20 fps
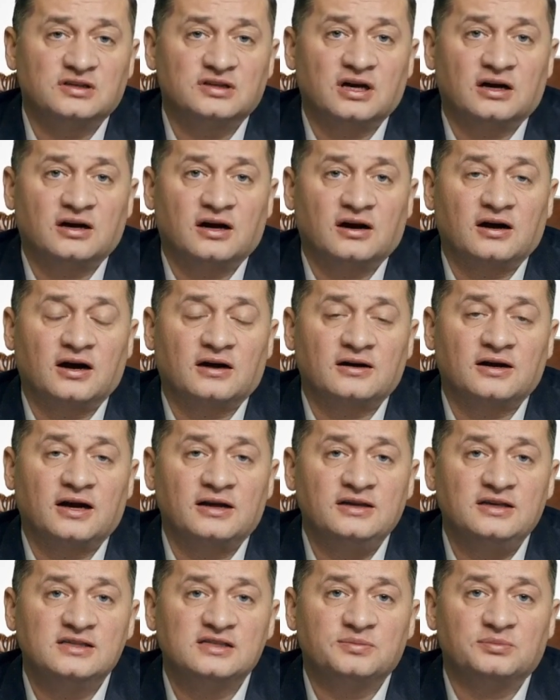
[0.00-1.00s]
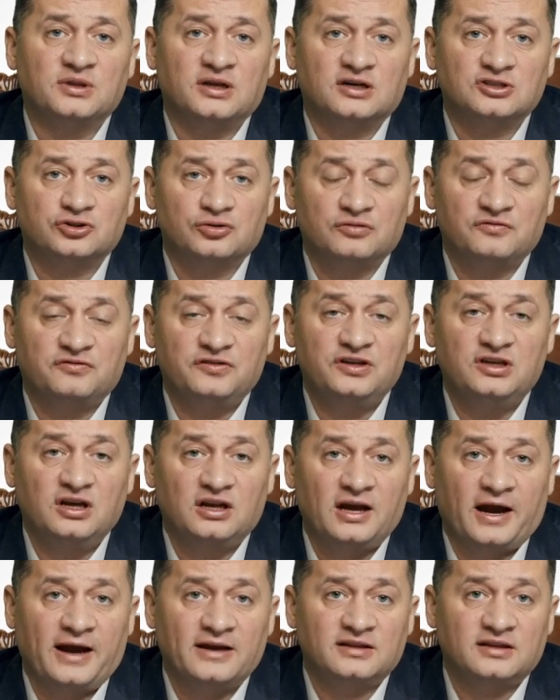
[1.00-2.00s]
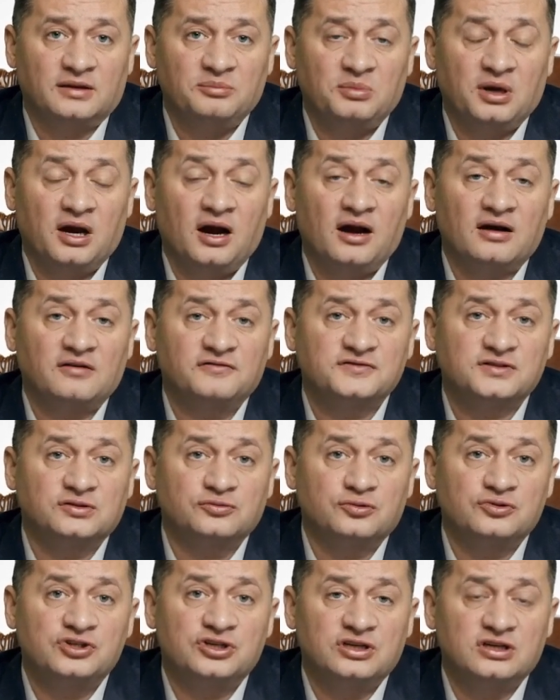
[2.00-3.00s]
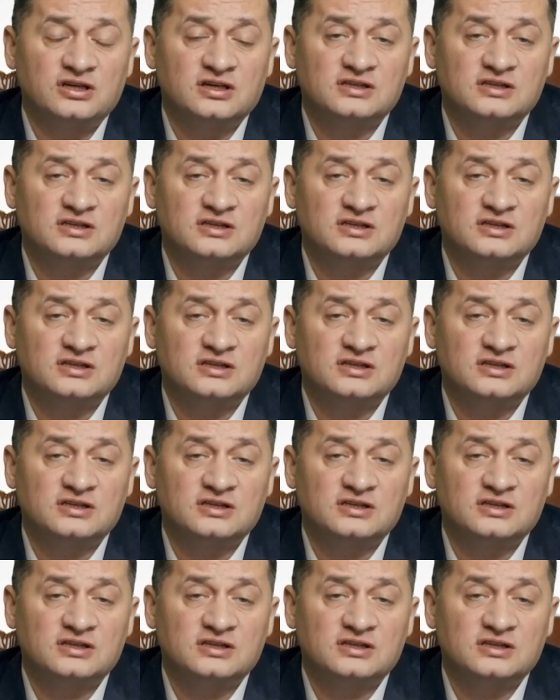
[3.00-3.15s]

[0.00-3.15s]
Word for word: так как организм наш, он выделяет аммиак в случае,